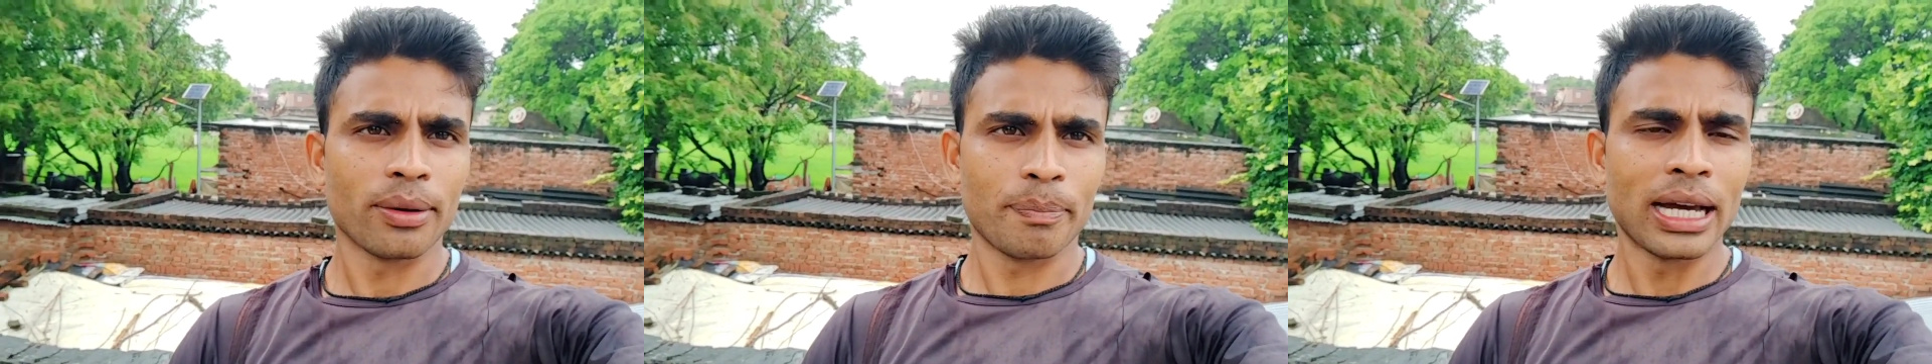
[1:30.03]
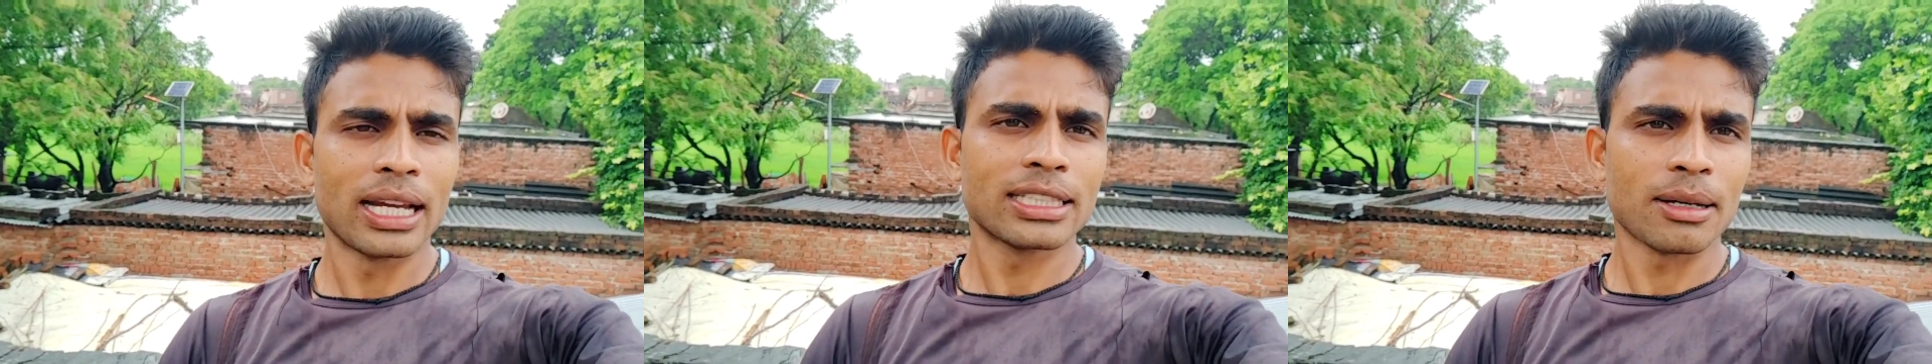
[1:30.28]

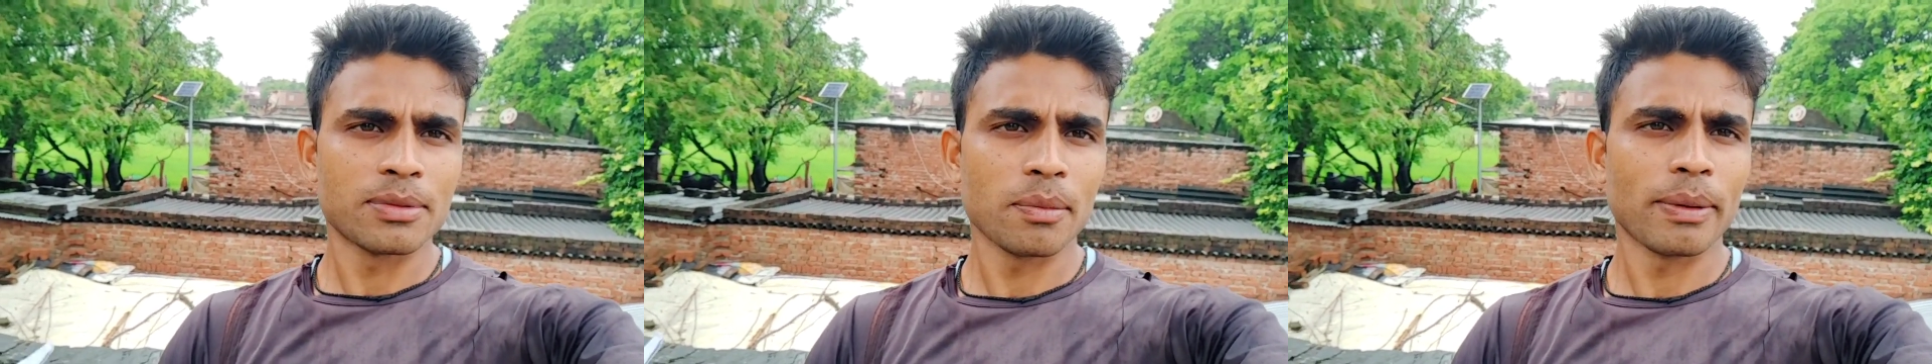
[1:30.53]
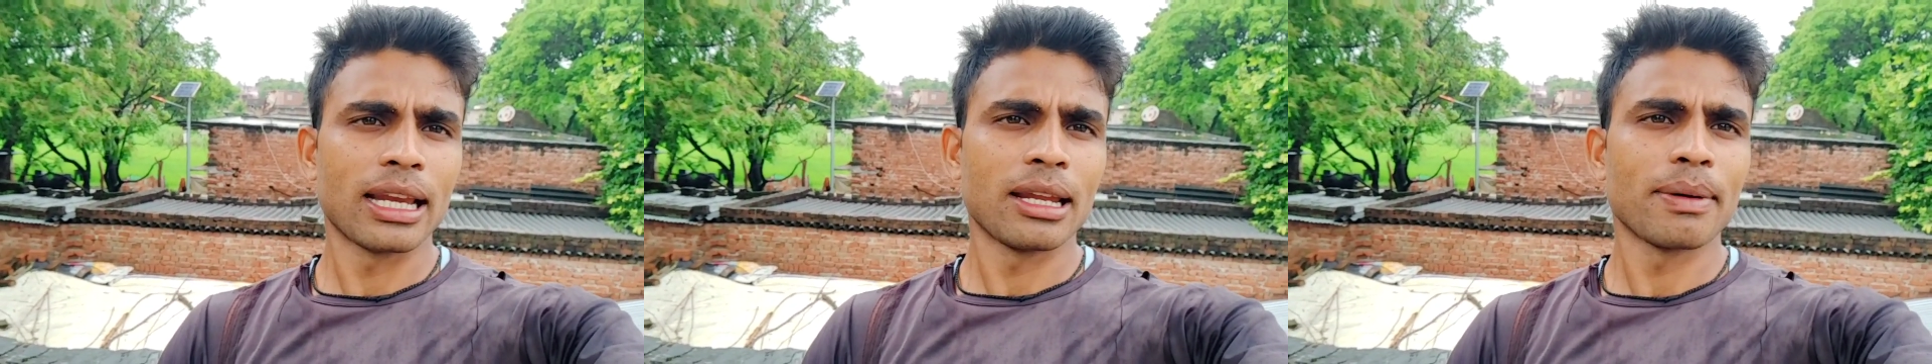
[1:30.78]
पहले सबसे
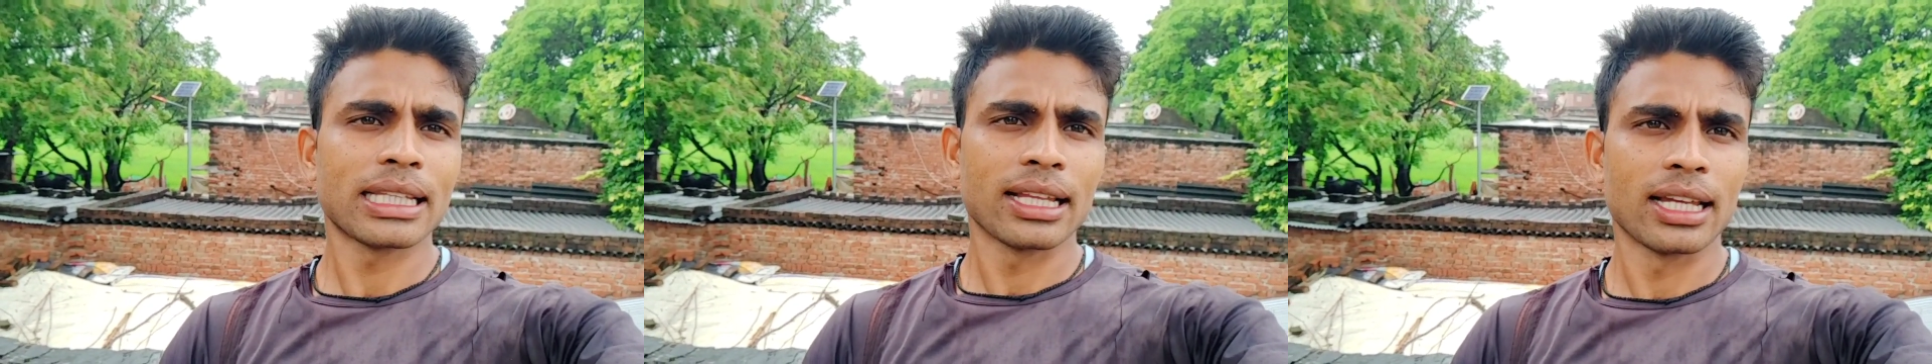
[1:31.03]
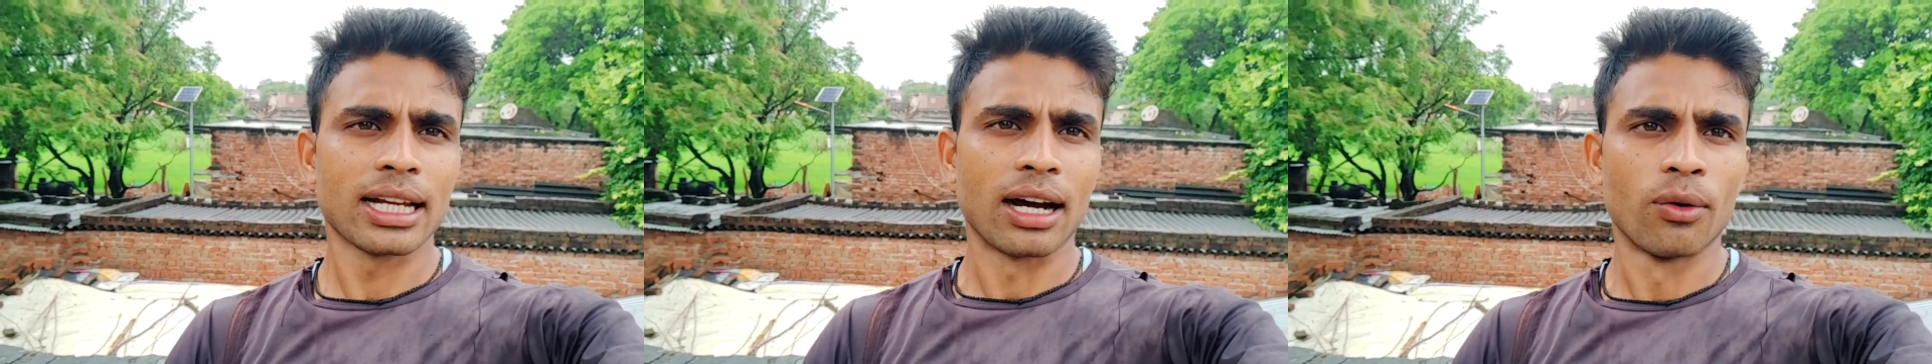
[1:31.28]
पहले बता
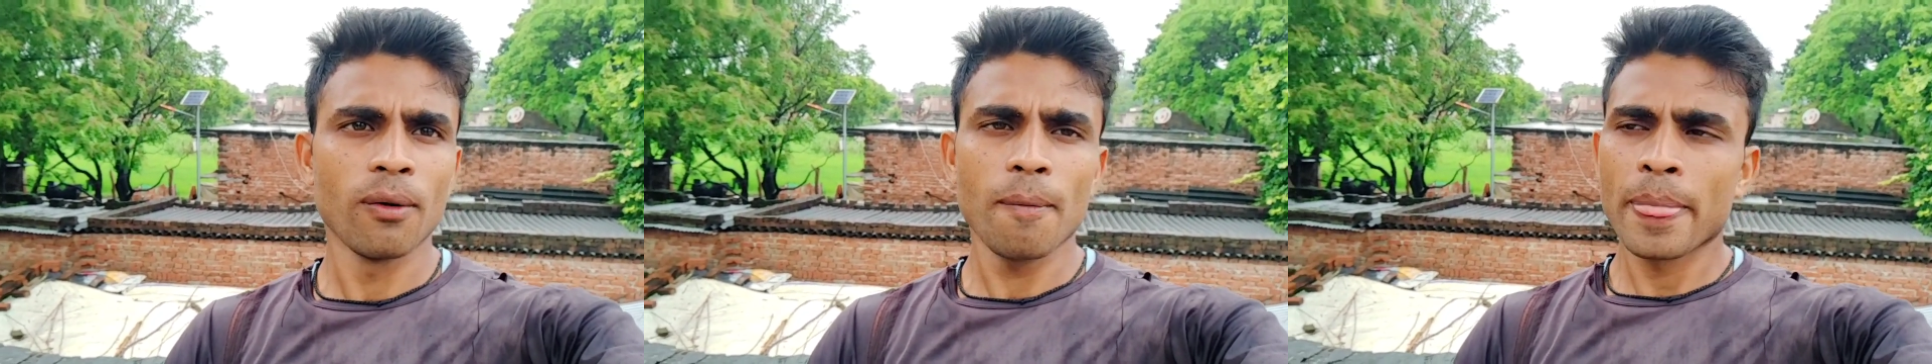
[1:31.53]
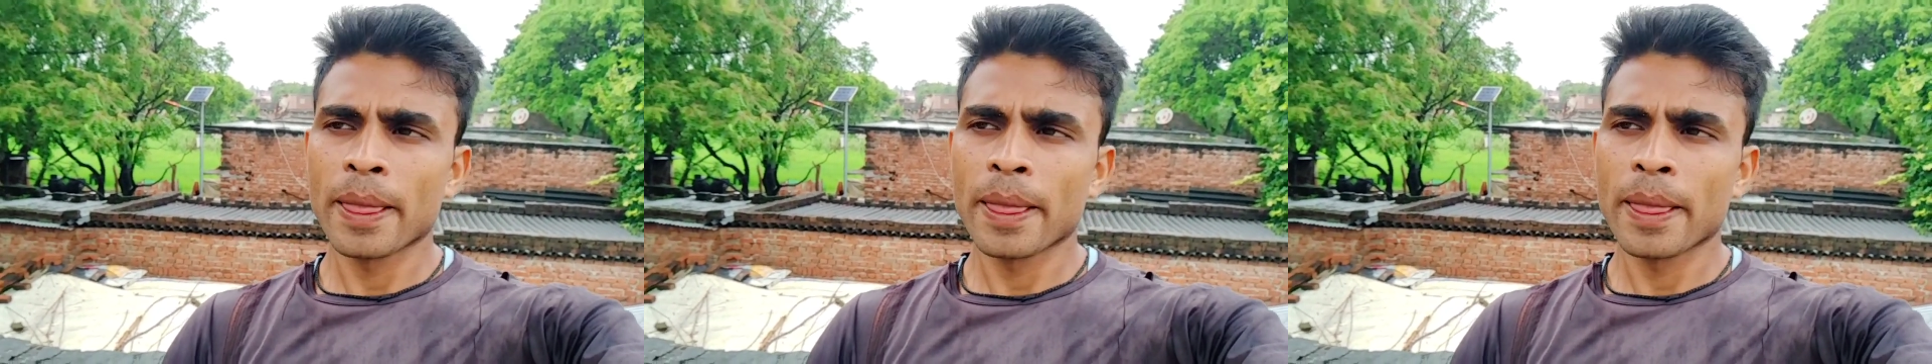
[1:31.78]
दे रहा हूँ